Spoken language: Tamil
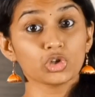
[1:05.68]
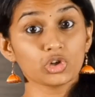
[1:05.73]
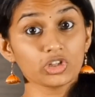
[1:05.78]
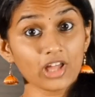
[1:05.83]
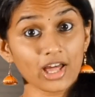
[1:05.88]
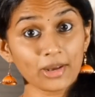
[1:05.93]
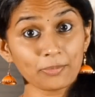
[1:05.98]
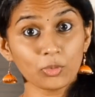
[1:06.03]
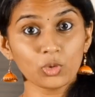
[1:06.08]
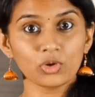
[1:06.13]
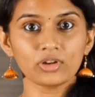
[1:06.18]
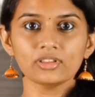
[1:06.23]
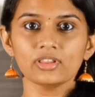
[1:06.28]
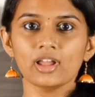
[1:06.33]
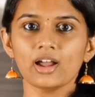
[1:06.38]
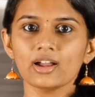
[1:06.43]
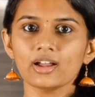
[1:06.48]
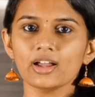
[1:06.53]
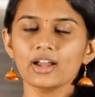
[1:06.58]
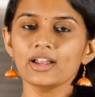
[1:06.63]
சுடிதார்
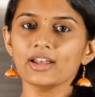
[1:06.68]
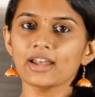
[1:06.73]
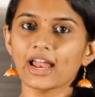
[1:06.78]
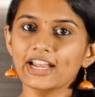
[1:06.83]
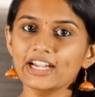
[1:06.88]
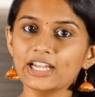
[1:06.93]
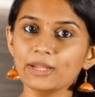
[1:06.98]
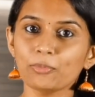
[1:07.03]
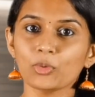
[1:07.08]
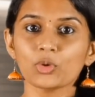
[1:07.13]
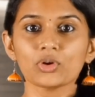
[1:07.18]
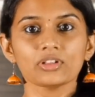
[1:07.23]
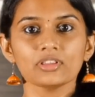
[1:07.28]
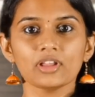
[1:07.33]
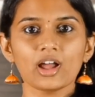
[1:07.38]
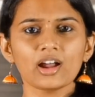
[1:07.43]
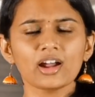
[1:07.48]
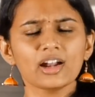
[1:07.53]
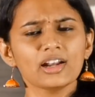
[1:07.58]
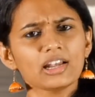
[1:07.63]
போட்டிருந்தாங்க நைட்டி
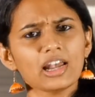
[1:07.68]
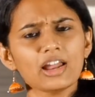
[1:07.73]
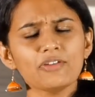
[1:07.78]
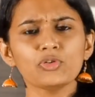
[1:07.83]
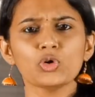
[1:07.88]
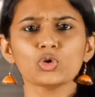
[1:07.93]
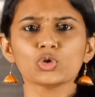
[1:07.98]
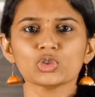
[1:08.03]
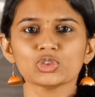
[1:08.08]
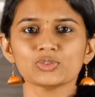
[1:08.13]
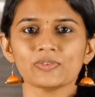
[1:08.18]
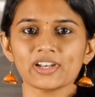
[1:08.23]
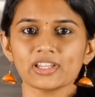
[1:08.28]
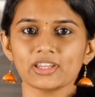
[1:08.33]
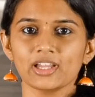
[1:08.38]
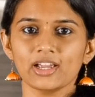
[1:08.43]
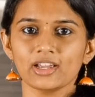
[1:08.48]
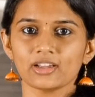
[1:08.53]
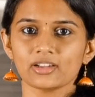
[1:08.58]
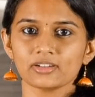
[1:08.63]
போட்டிருந்தாங்கன்ட்டுலாம் ஃபோட்டோஸ்
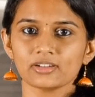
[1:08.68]
வருதே